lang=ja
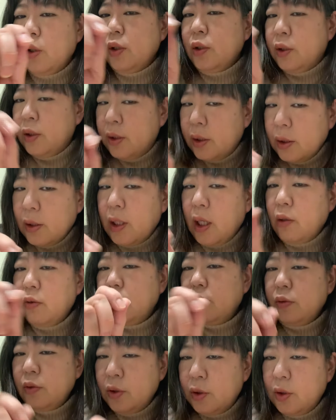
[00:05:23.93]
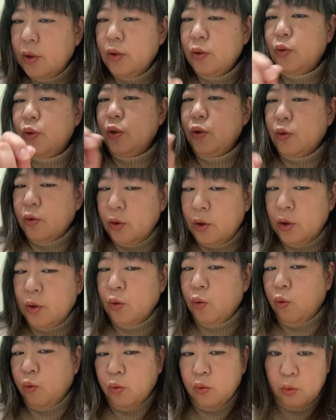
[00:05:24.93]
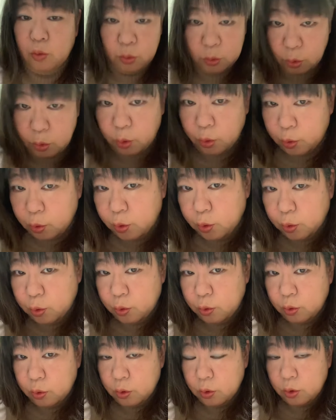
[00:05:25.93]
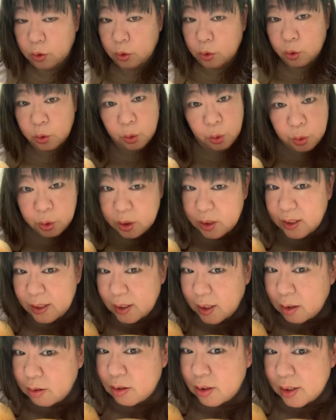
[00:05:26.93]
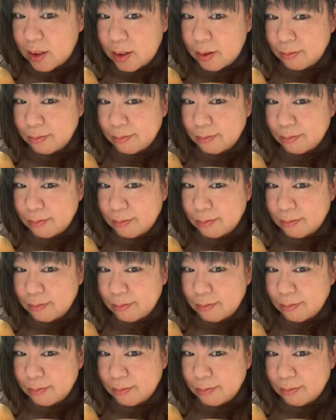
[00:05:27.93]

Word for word: 違う種類の色を塗るとする。どっちが楽し